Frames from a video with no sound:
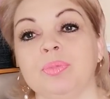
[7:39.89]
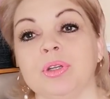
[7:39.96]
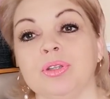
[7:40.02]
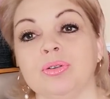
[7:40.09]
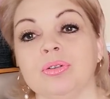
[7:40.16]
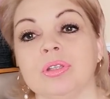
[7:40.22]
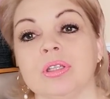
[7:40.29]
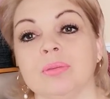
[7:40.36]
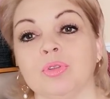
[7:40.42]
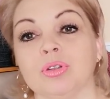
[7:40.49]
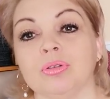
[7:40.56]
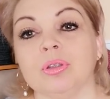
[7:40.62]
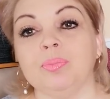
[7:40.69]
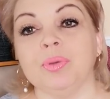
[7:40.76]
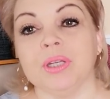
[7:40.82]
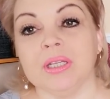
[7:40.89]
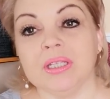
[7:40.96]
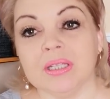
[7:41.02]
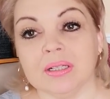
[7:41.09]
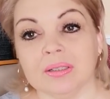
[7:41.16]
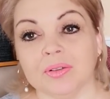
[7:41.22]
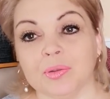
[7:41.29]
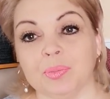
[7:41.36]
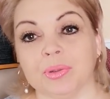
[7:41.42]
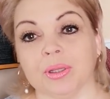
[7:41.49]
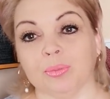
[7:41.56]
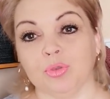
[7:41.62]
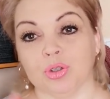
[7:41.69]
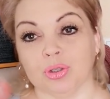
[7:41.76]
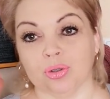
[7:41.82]
придется им что-то переделывать,
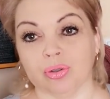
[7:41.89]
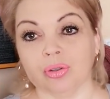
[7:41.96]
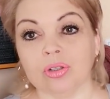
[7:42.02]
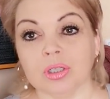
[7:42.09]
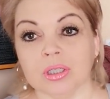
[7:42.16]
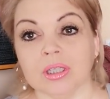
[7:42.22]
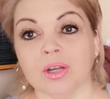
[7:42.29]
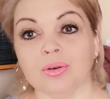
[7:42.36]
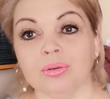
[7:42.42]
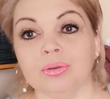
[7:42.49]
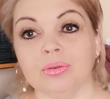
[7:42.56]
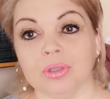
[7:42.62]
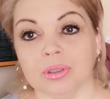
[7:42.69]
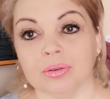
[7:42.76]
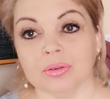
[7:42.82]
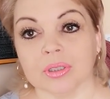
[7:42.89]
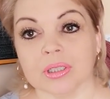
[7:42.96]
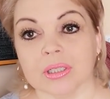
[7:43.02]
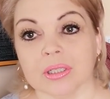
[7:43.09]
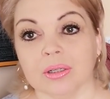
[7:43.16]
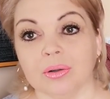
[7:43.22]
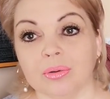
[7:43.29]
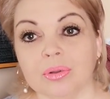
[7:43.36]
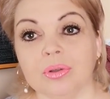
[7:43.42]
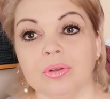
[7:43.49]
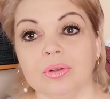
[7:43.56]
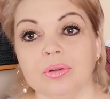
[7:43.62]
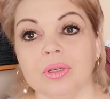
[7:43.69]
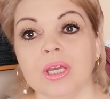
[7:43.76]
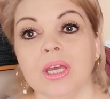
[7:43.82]
потому что столько народу ринулось.
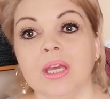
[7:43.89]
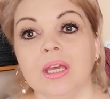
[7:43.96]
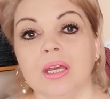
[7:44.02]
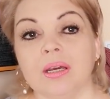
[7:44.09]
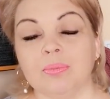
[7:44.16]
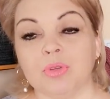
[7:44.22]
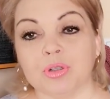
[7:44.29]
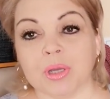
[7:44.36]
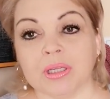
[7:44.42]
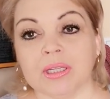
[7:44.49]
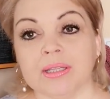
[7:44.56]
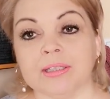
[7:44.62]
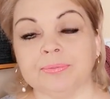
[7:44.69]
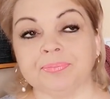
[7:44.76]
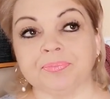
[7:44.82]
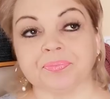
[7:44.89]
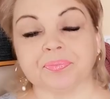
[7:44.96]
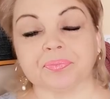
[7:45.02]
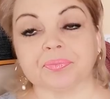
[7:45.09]
Ой-ой-ой. Может, какие-то